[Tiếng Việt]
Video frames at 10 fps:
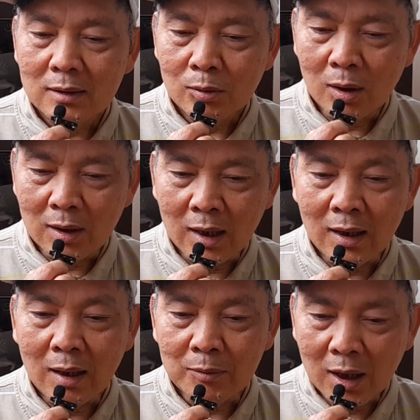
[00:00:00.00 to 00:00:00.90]
luật lệ
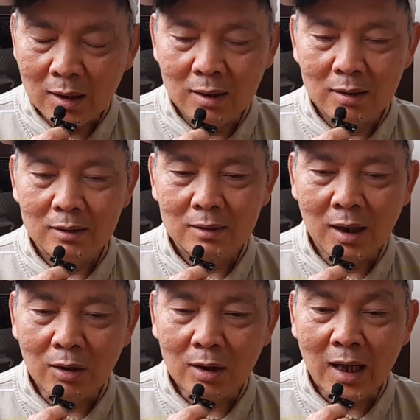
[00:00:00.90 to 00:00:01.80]
để làm gì
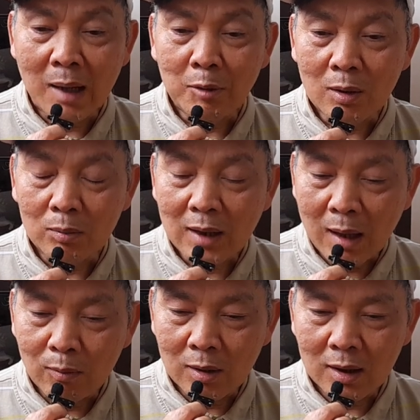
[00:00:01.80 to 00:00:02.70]
để cho cả một cộng
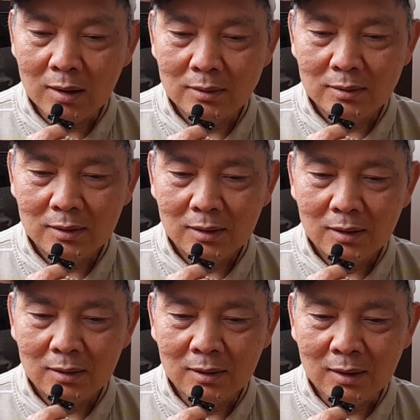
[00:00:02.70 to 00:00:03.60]
đồng á
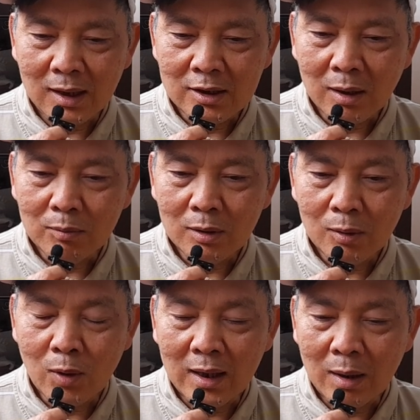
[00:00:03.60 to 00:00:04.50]
người ta sống nó
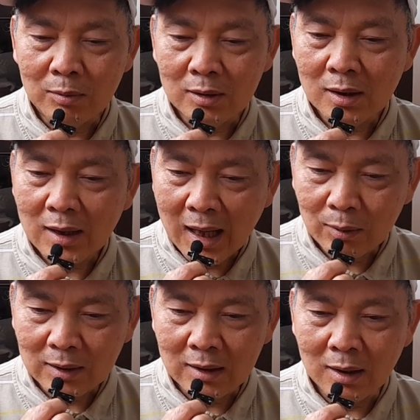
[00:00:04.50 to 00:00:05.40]
hòa đồng được với
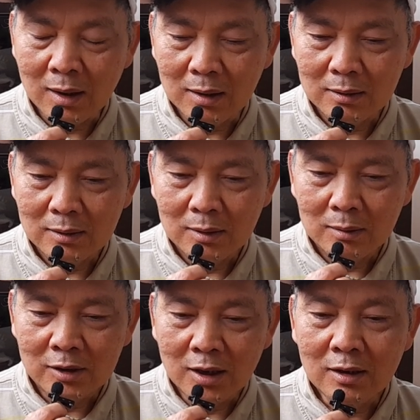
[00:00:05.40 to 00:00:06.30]
nhau tại vì á
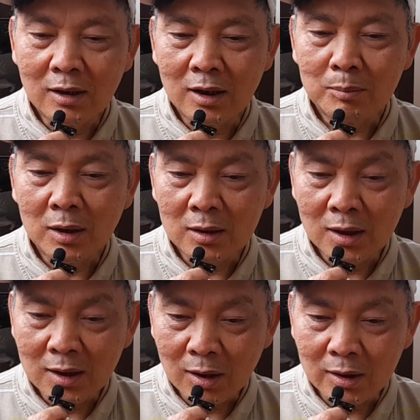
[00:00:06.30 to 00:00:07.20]
chín người hết 10
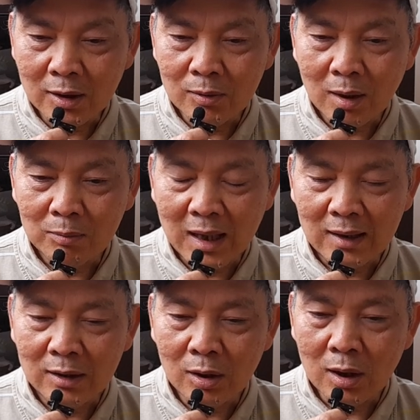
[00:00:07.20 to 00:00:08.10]
ý rồi nếu không đặt
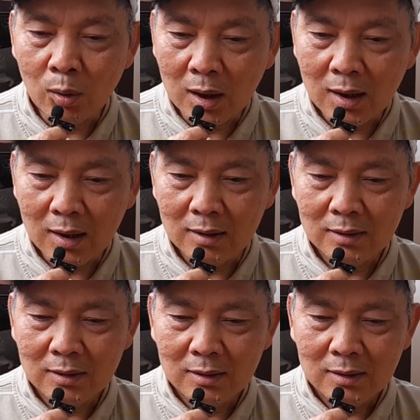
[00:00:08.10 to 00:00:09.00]
ra những cái luật á
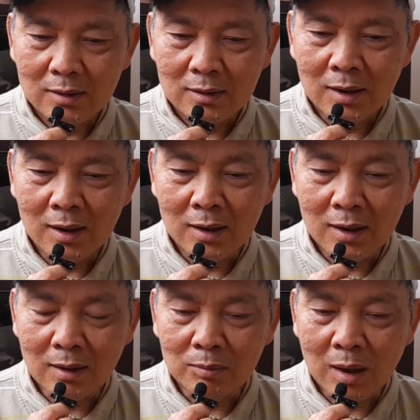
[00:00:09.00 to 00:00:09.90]
thì á,
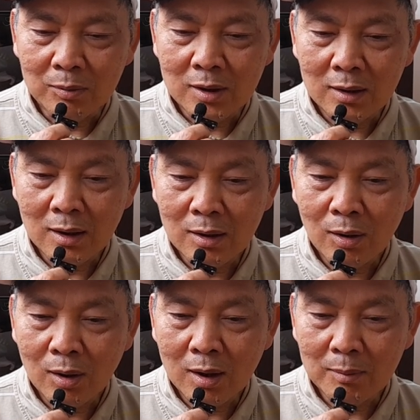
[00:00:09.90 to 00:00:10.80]
cộng đồng sẽ rất
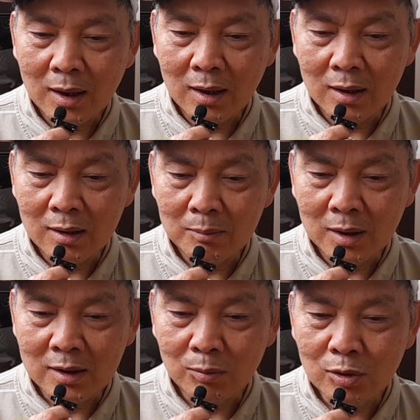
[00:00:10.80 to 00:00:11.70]
khó mà
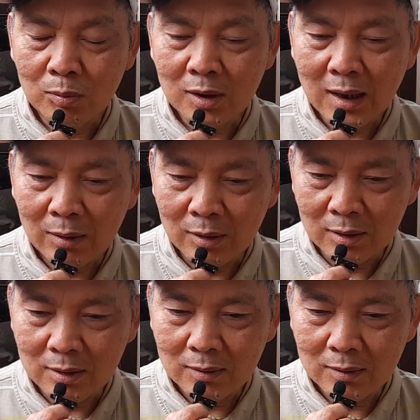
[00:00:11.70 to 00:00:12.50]
mà sống chung với nhau được